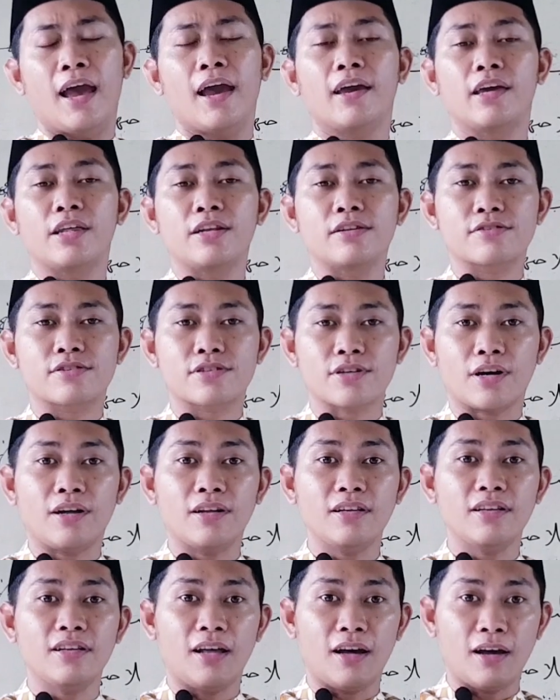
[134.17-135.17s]
Insya
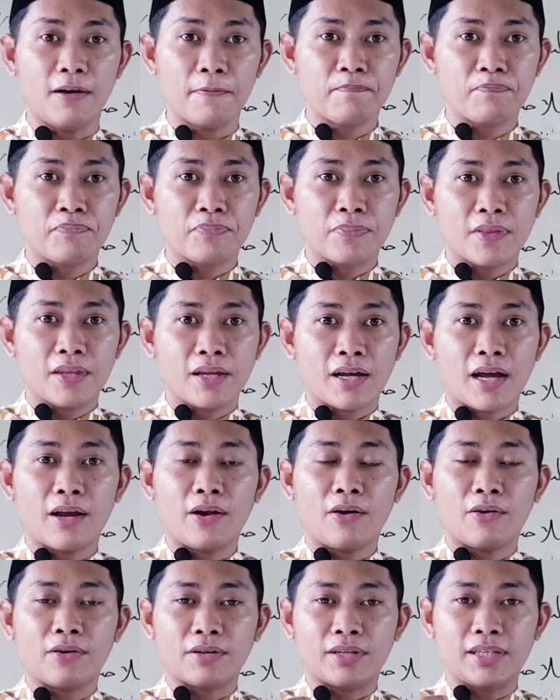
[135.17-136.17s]
Allah
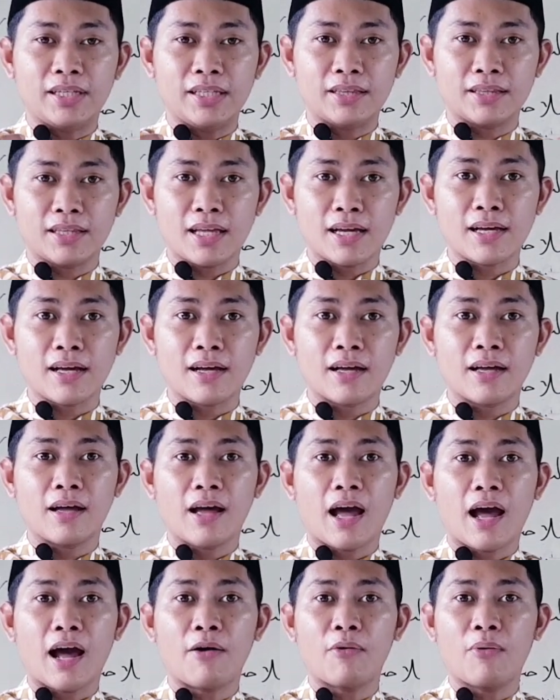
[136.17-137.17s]
kalau kita
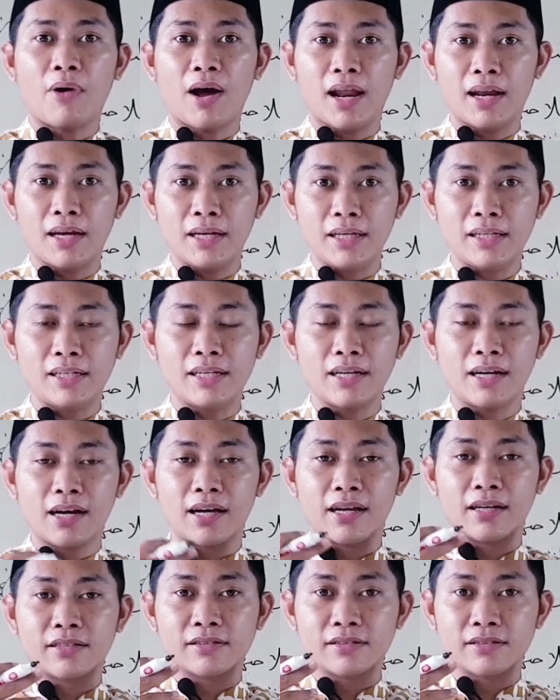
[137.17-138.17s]
awali
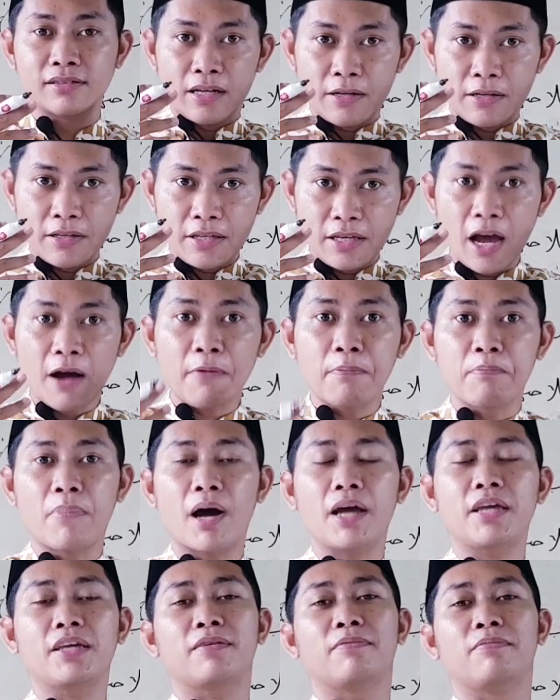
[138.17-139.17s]
dengan yang
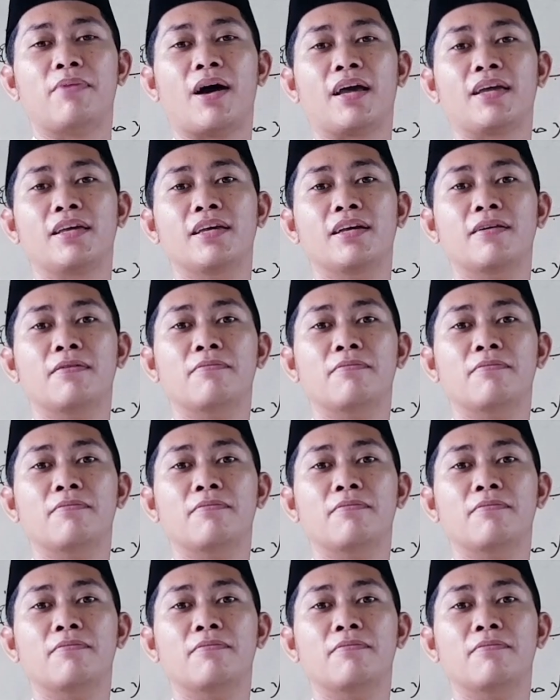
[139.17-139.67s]
baik-baik,